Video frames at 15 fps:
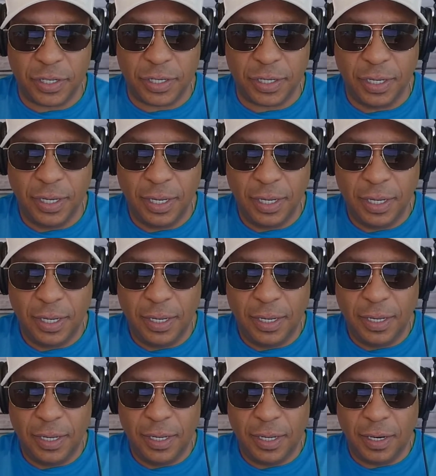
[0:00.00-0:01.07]
si está
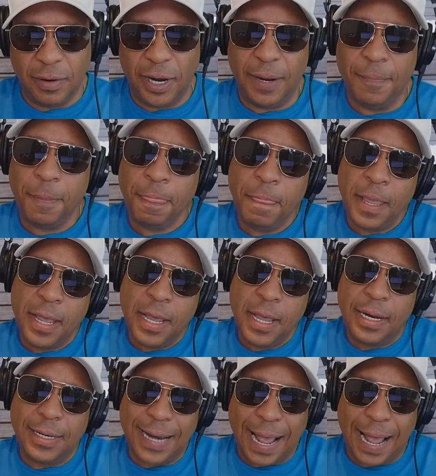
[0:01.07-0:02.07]
altamente apalancado.